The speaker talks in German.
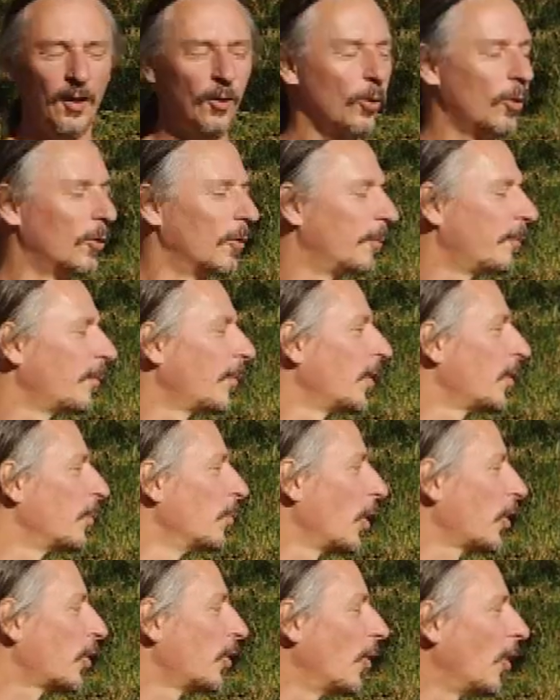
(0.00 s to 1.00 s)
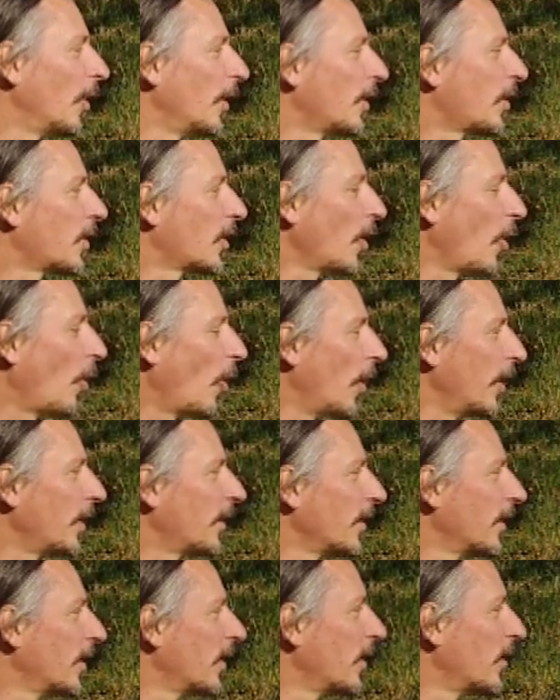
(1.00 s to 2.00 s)
Hallo, ich möchte euch
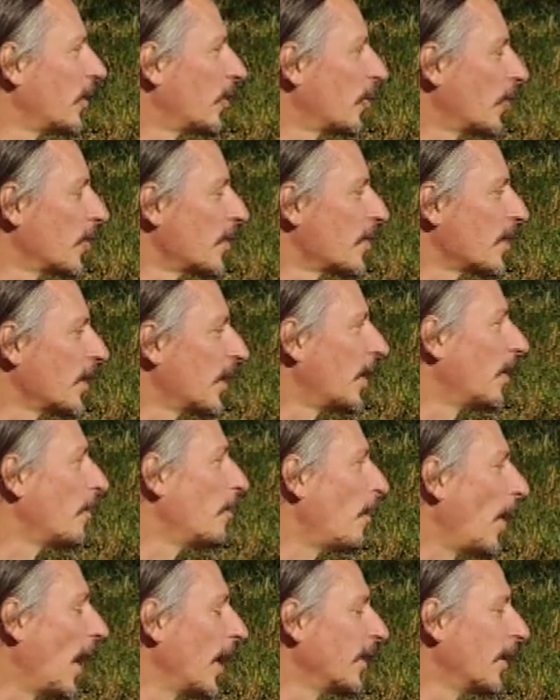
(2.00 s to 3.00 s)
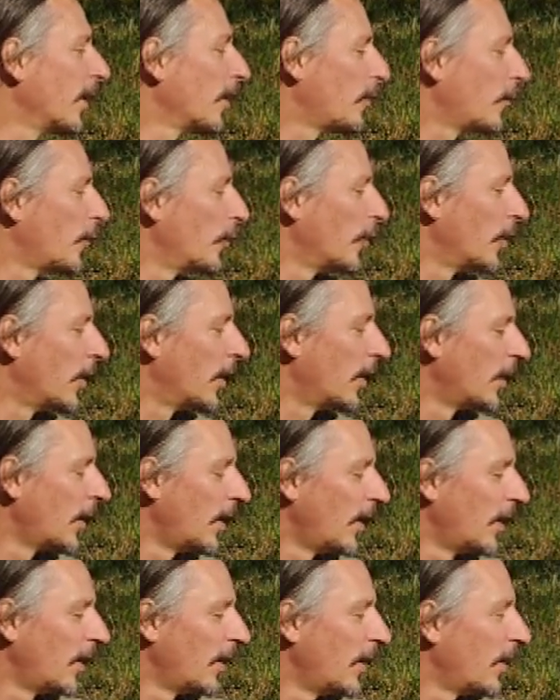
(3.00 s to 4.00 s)
heute unser Banner für
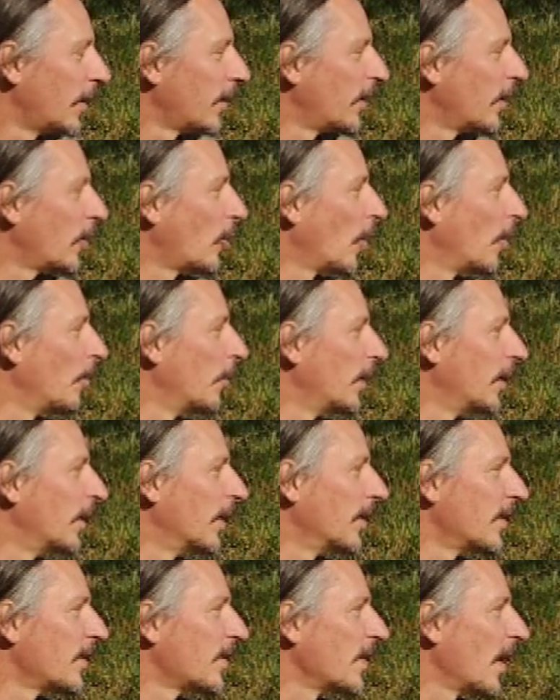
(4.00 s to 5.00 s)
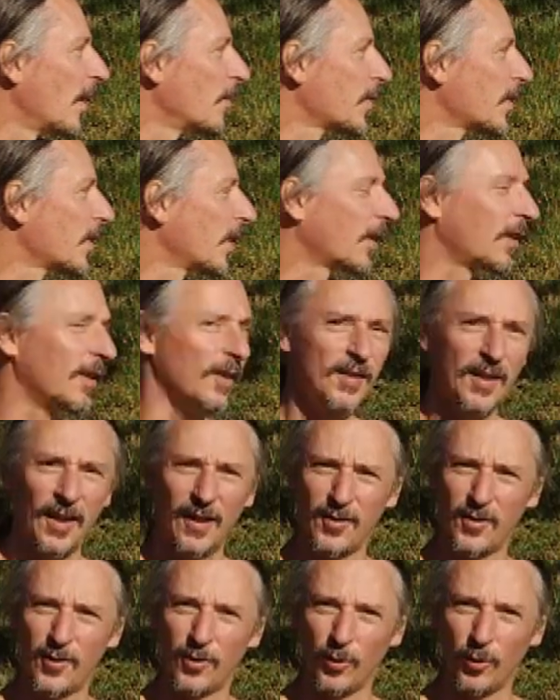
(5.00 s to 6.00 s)
den kommenden Samstag, den
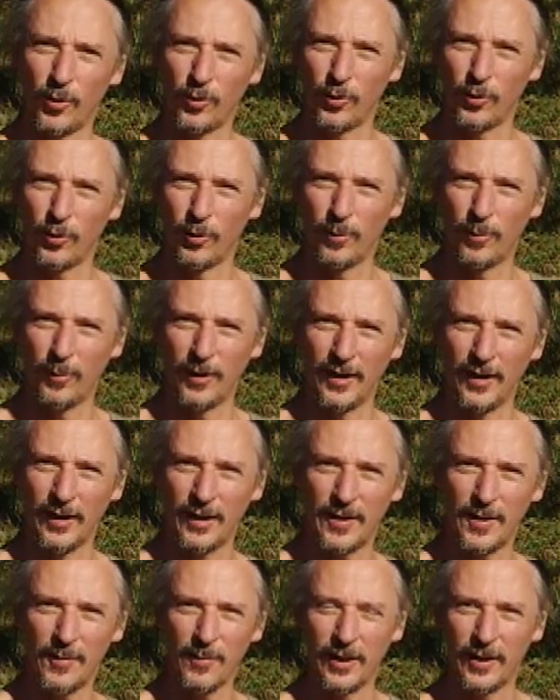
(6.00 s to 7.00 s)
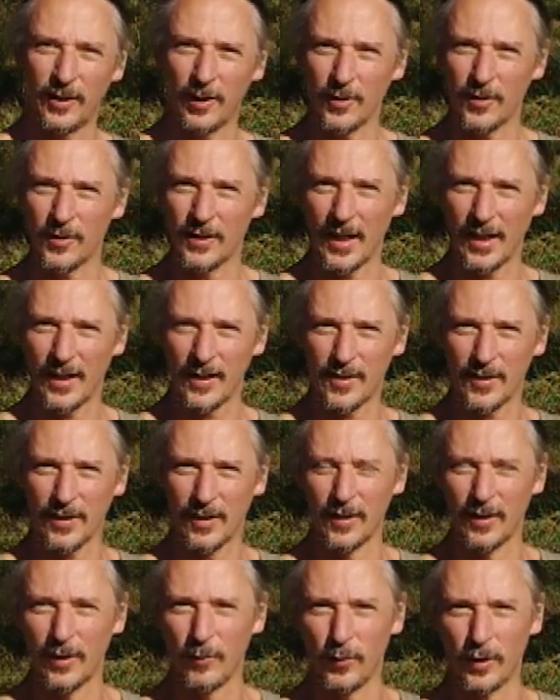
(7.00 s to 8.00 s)
6. Oktober
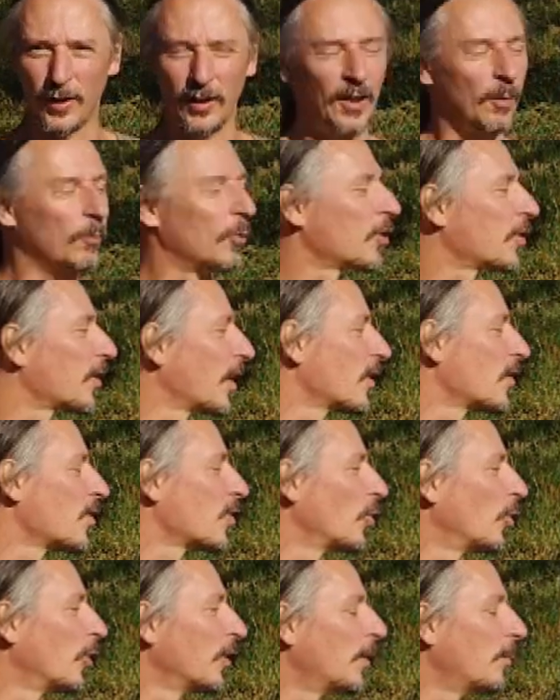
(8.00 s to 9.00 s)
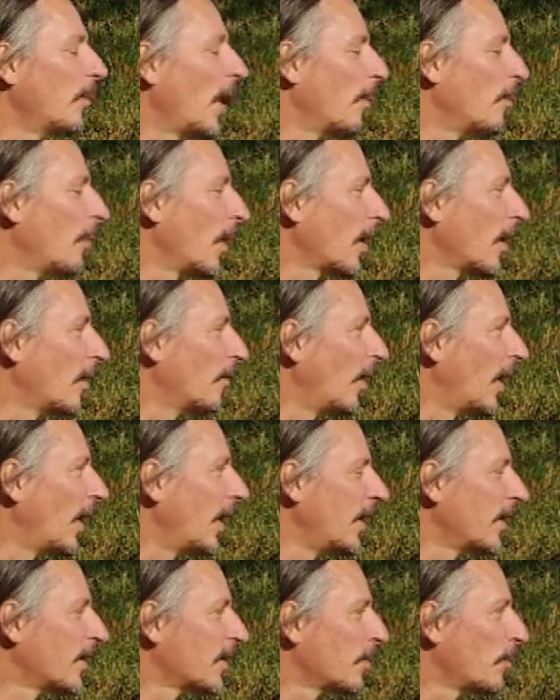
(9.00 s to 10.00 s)
2018, für die Demonstration im Hambacher
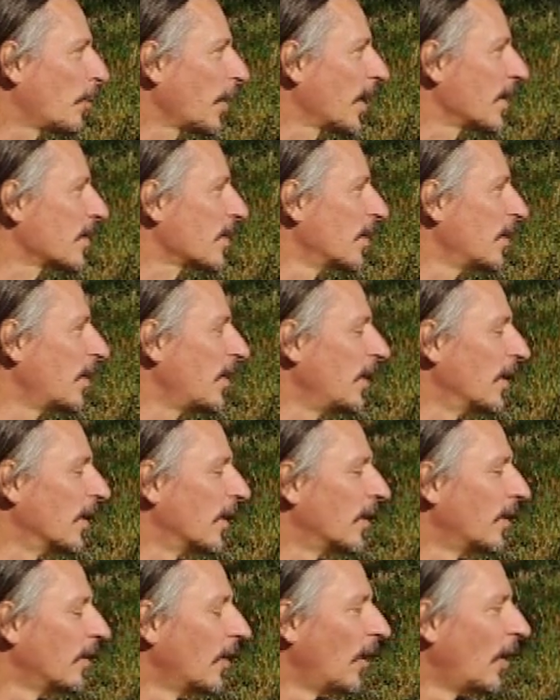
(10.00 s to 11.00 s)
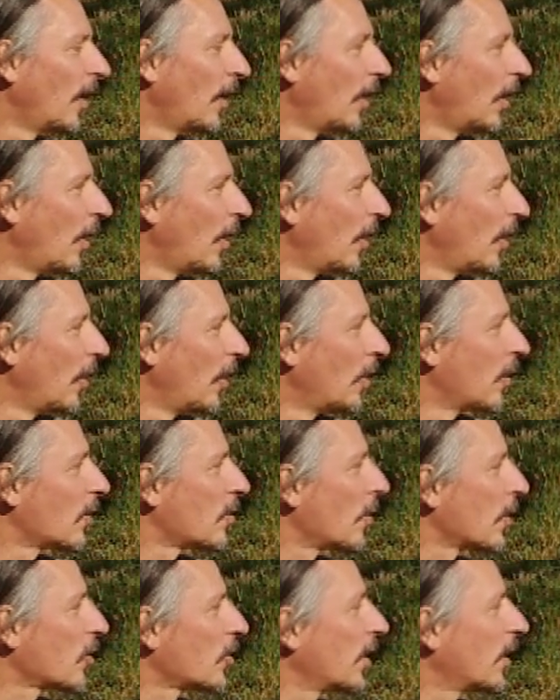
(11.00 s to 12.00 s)
Wald präsentieren.
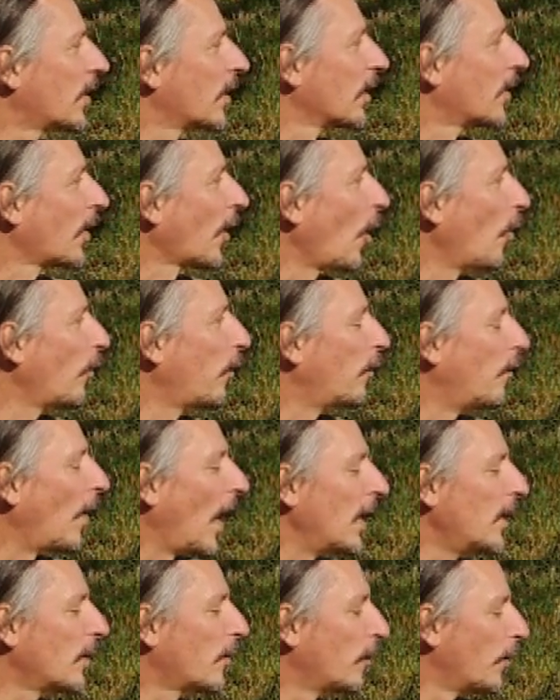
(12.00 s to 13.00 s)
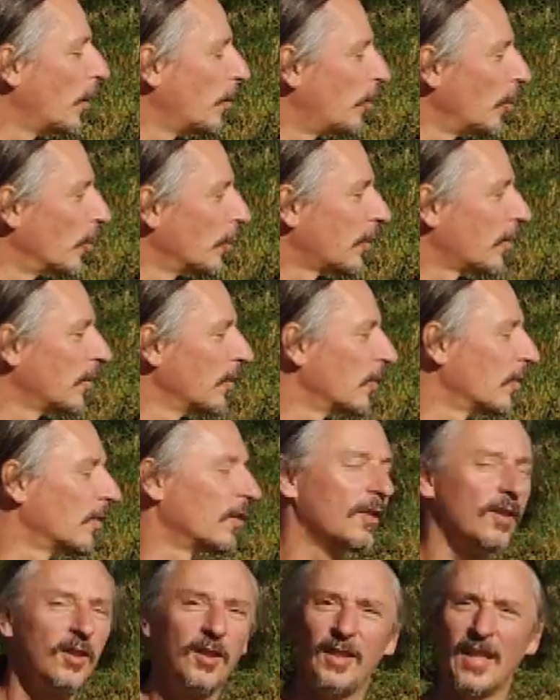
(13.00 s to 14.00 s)
Und zwar steht da drauf Wald verbunden
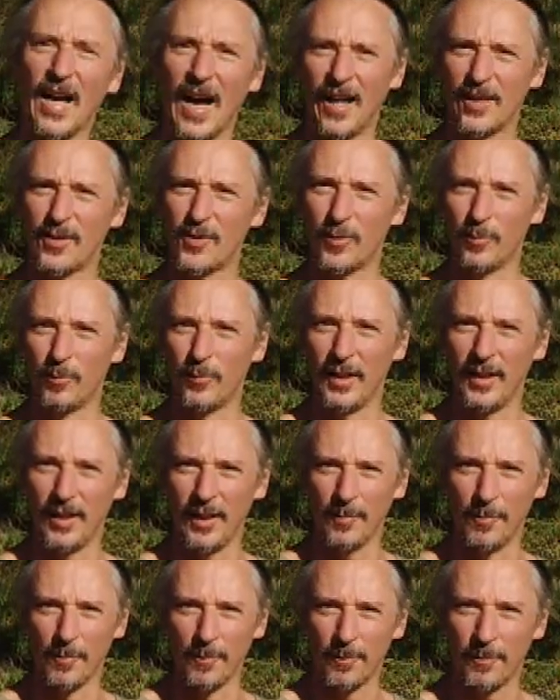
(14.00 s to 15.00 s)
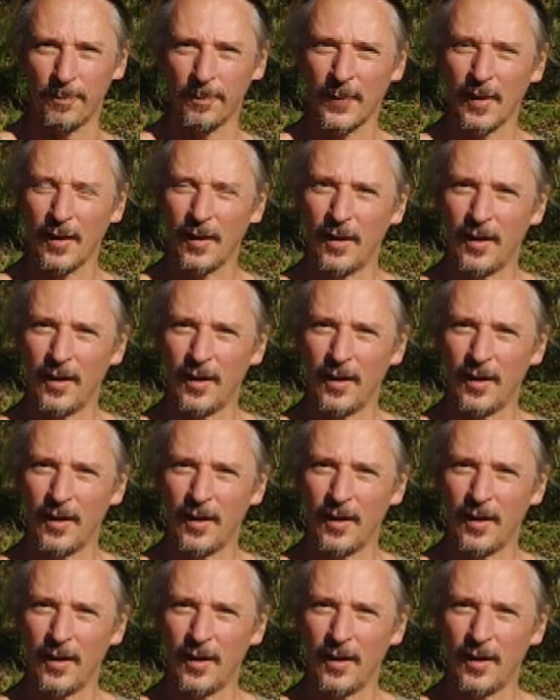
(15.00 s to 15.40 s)
und Ja zum Leben.